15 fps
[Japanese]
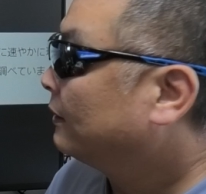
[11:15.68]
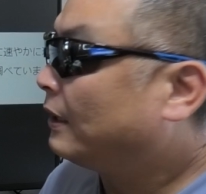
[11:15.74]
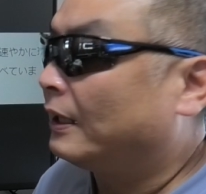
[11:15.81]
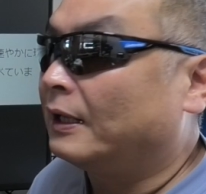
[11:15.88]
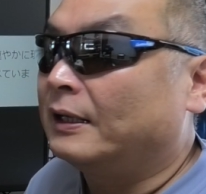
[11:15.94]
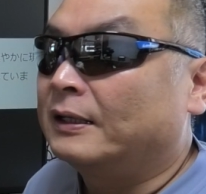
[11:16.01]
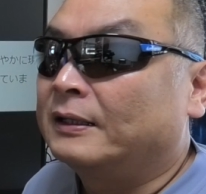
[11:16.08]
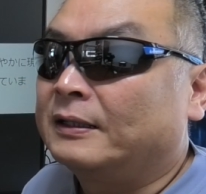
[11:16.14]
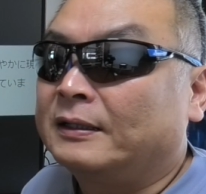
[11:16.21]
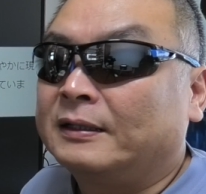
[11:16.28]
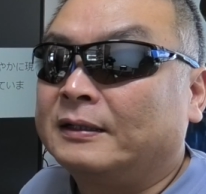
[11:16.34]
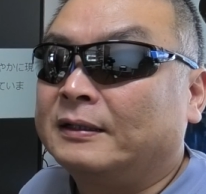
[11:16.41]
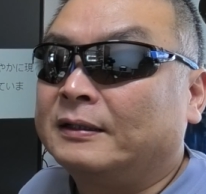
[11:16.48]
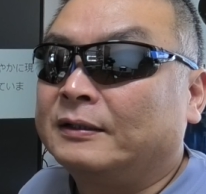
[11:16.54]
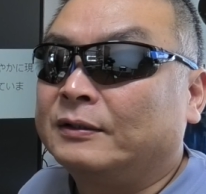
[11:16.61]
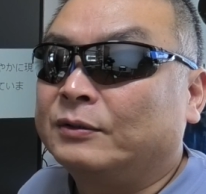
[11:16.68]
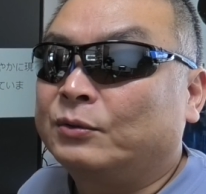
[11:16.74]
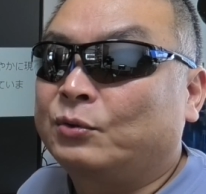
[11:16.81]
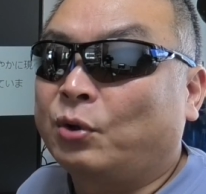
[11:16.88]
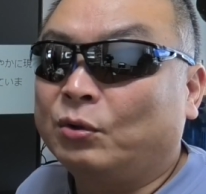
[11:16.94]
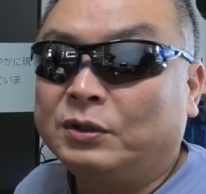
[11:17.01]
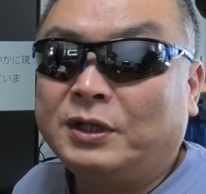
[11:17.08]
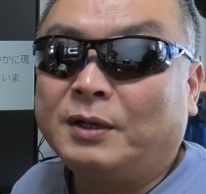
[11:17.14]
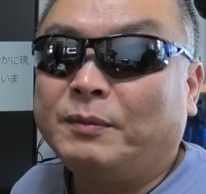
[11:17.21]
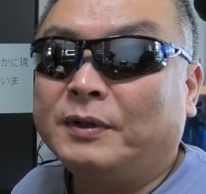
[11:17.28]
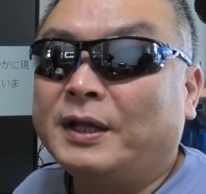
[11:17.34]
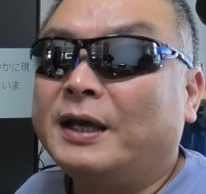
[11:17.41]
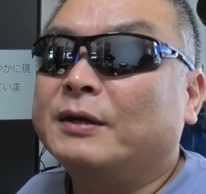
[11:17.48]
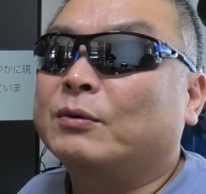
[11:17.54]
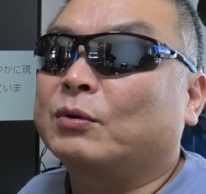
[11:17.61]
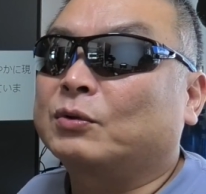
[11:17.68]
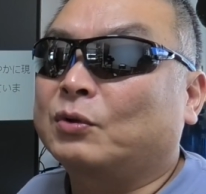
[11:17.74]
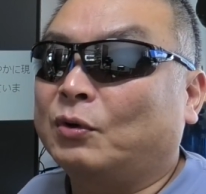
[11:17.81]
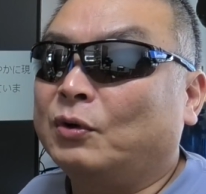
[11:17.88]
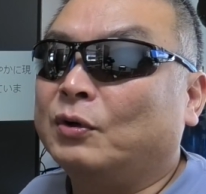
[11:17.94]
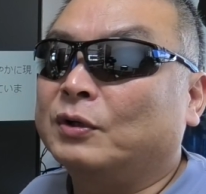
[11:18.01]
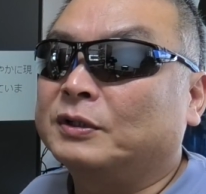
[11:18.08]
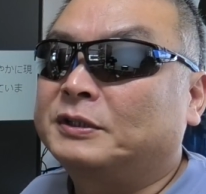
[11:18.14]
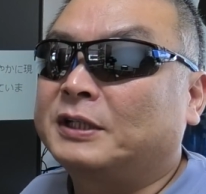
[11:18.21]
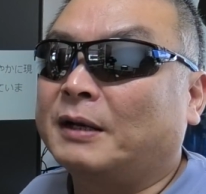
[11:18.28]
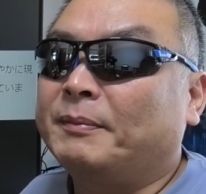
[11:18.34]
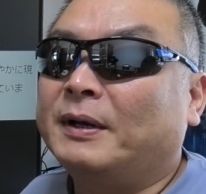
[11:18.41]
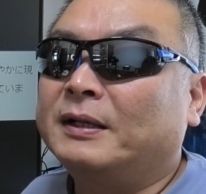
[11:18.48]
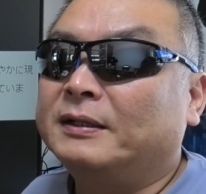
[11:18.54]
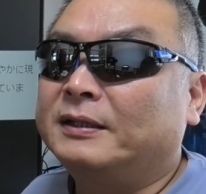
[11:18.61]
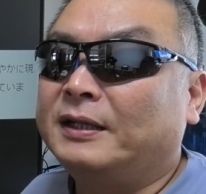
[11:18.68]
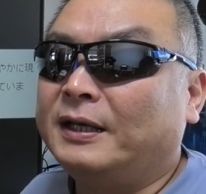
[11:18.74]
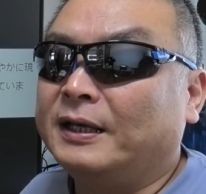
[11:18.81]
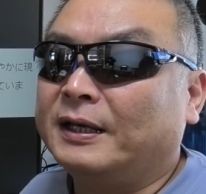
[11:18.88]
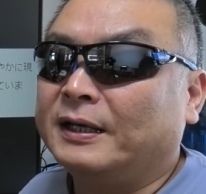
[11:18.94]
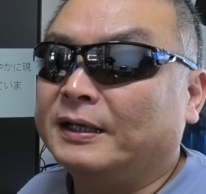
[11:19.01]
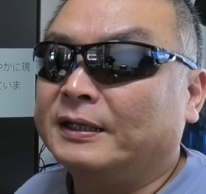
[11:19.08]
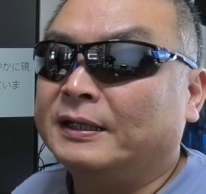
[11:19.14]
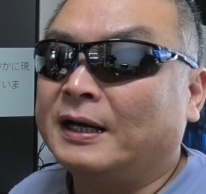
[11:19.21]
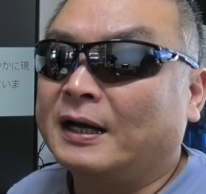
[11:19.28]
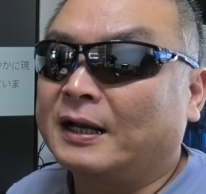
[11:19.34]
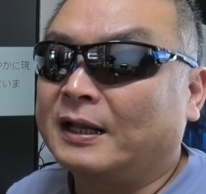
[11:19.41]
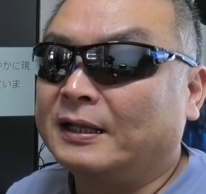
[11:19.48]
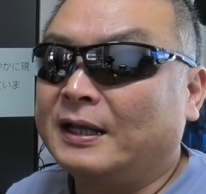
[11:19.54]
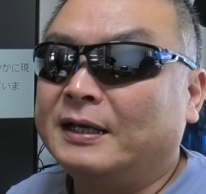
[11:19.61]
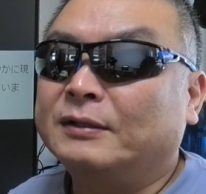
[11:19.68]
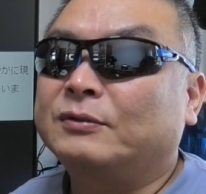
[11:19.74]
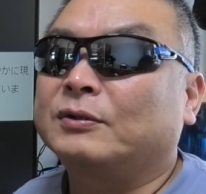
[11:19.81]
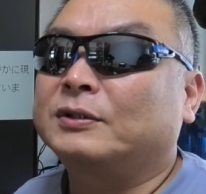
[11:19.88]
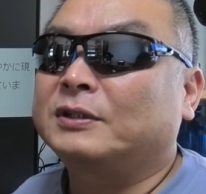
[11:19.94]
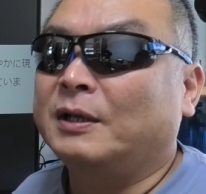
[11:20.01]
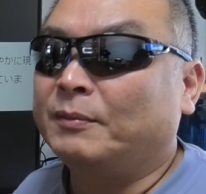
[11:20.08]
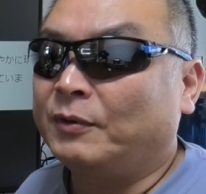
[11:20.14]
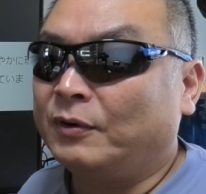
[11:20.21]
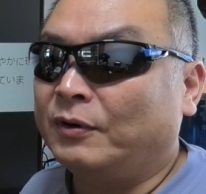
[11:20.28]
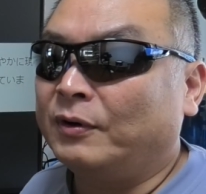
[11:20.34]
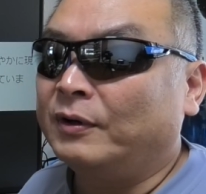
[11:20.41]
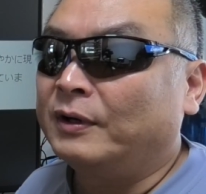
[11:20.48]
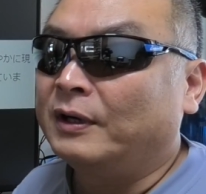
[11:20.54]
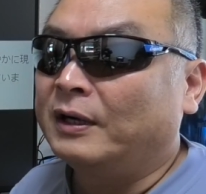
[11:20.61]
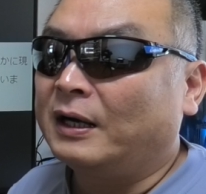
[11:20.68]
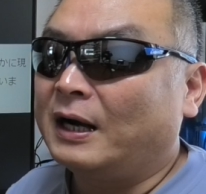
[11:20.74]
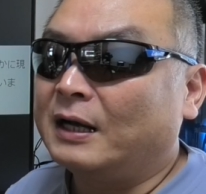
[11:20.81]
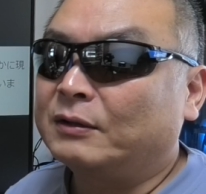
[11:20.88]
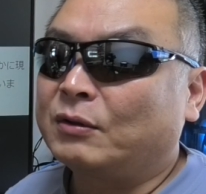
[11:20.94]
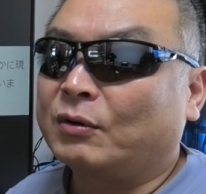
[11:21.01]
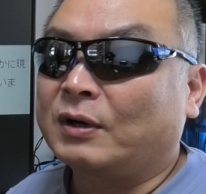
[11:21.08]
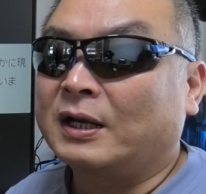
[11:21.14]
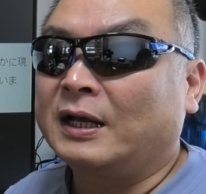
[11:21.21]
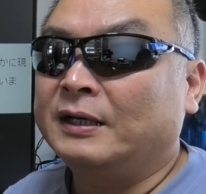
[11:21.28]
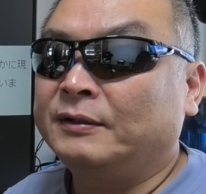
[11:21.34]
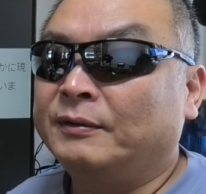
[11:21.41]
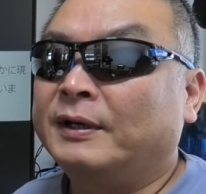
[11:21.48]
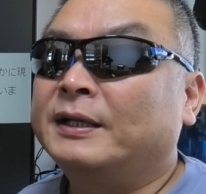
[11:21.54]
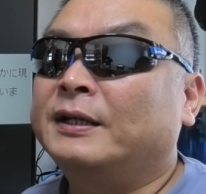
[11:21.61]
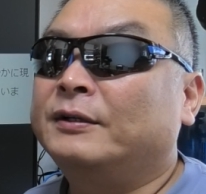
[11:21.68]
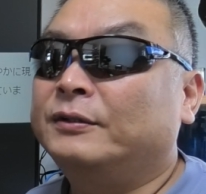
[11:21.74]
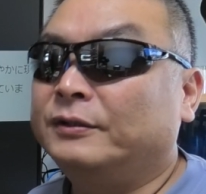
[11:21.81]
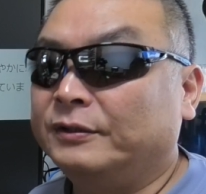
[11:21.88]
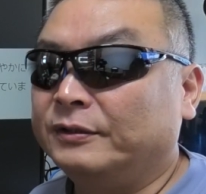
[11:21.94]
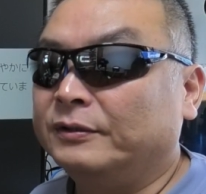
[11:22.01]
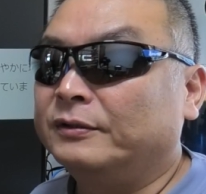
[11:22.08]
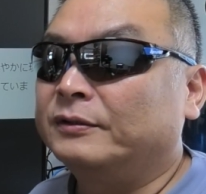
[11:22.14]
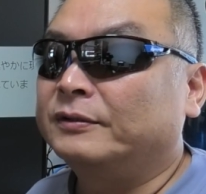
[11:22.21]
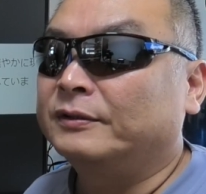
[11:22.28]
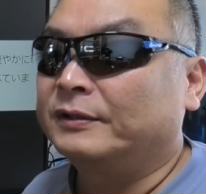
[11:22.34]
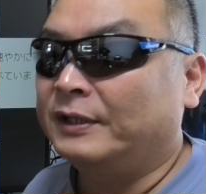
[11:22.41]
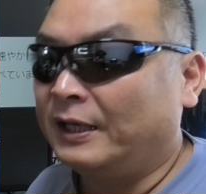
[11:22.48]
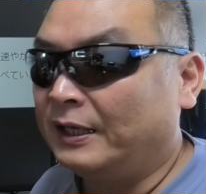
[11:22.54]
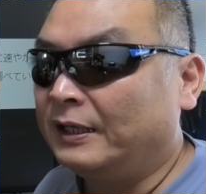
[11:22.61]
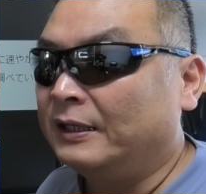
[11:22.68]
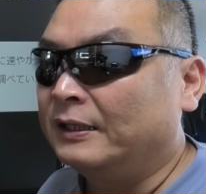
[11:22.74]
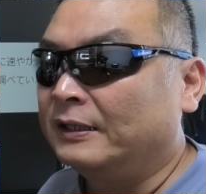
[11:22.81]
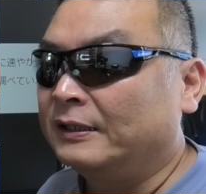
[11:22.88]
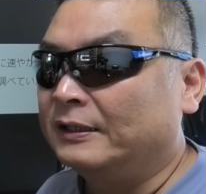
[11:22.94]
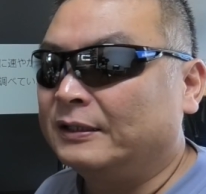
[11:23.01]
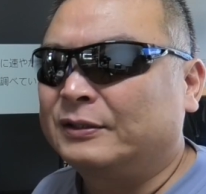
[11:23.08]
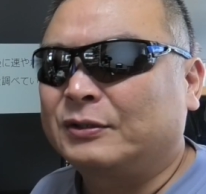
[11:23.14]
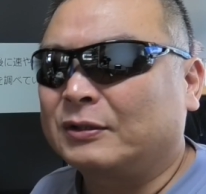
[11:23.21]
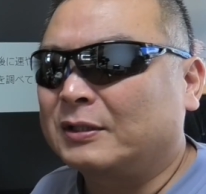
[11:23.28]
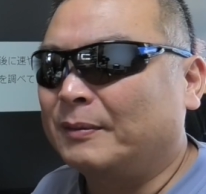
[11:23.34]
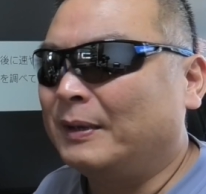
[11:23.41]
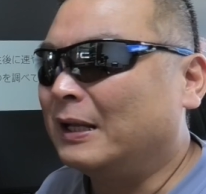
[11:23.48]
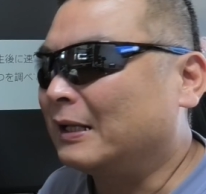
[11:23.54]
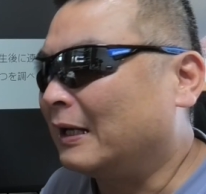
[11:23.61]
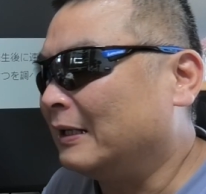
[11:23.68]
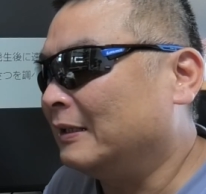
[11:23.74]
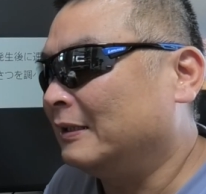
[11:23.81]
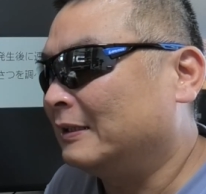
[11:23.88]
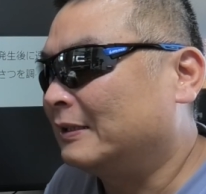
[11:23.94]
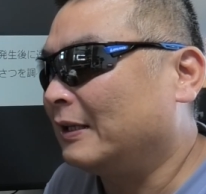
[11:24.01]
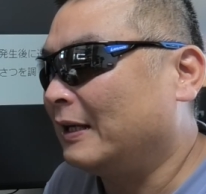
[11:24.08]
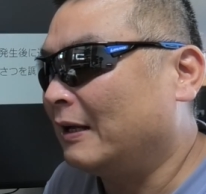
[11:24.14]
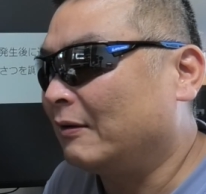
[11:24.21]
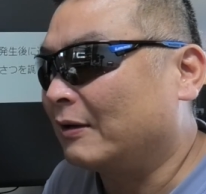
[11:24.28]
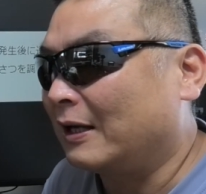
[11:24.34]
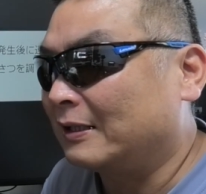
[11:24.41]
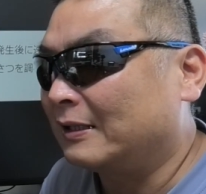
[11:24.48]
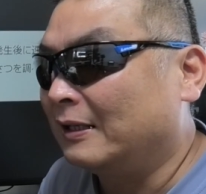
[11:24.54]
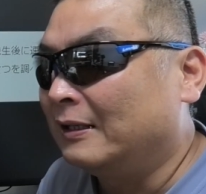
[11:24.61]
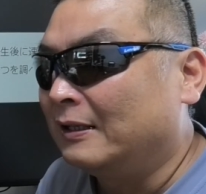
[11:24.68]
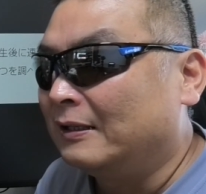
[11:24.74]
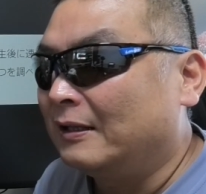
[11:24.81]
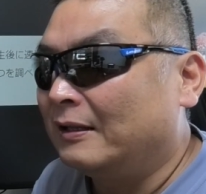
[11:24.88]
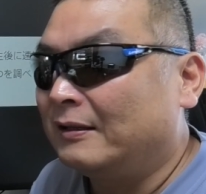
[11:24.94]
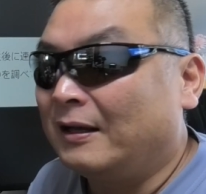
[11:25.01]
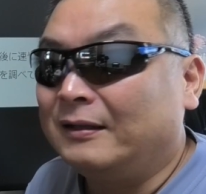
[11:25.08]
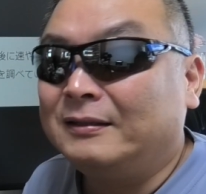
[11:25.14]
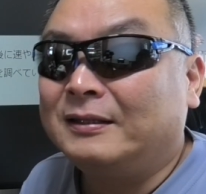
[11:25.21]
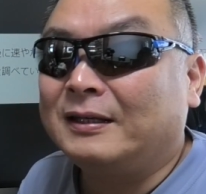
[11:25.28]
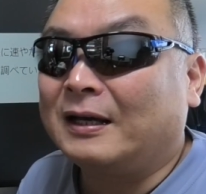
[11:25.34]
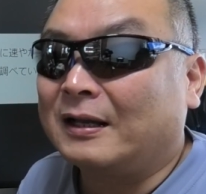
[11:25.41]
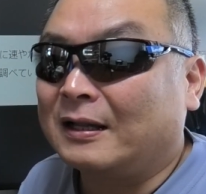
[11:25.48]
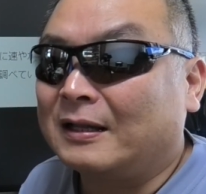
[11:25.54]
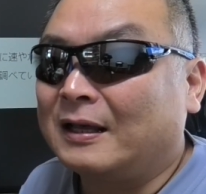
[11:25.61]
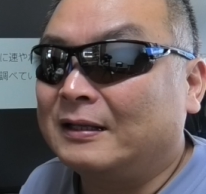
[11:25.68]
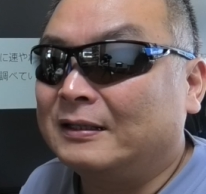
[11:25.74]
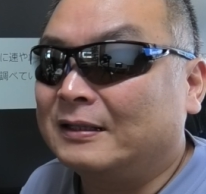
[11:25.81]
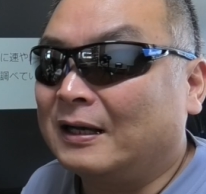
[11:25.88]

だからとんでもないことを茶番でやらないとしても後から言われるね一応攻められたから一応やろうかってなんでやらないん